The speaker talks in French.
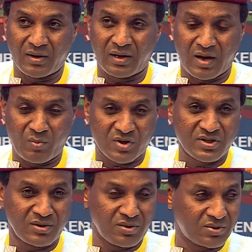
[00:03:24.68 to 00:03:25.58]
à
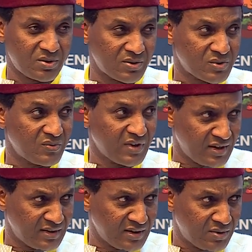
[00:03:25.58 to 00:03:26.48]
amorcer notre
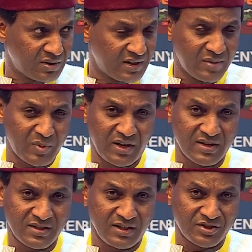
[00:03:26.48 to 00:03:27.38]
souveraineté, notre
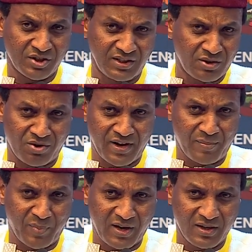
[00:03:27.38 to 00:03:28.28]
indépendance énergétique. On
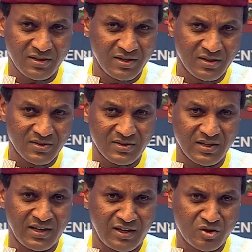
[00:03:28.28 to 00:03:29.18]
en parle,
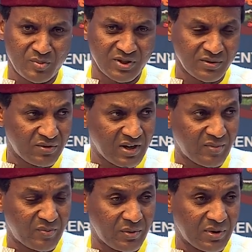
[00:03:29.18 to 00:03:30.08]
c'est un des objectifs
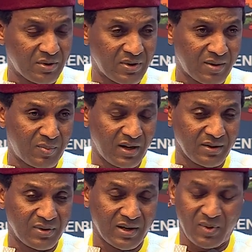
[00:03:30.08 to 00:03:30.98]

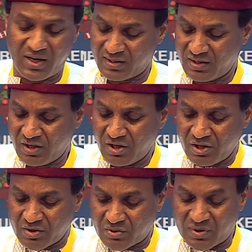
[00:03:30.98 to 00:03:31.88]
de la, banque,
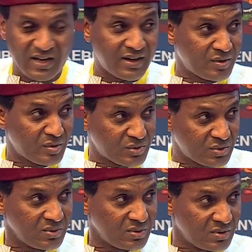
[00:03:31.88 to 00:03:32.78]
sur
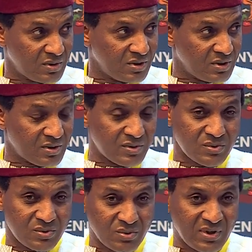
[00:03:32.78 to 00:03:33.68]
l'agriculture,
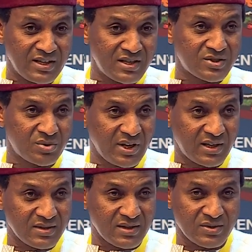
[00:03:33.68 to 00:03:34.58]
sur
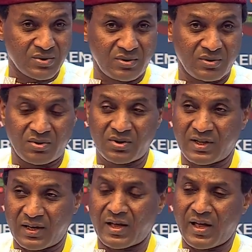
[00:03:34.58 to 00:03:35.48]
l'industrialisation, donc
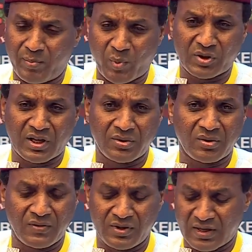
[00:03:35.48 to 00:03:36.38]
il est important de
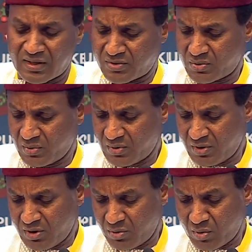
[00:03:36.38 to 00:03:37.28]
revenir là-dessus.
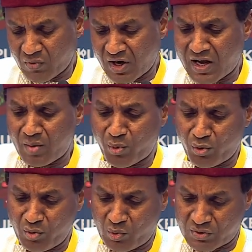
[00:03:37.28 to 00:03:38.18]
Donc voilà un peu
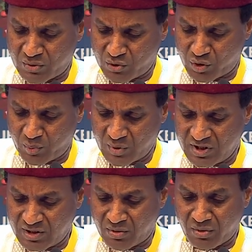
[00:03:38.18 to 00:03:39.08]
de mots ce que je peux
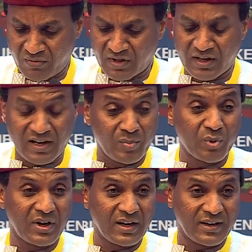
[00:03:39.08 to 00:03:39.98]
dire, on reviendra un
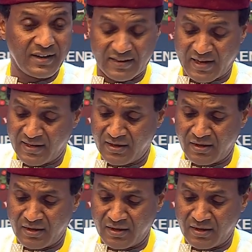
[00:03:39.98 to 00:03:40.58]
peu dans les détails,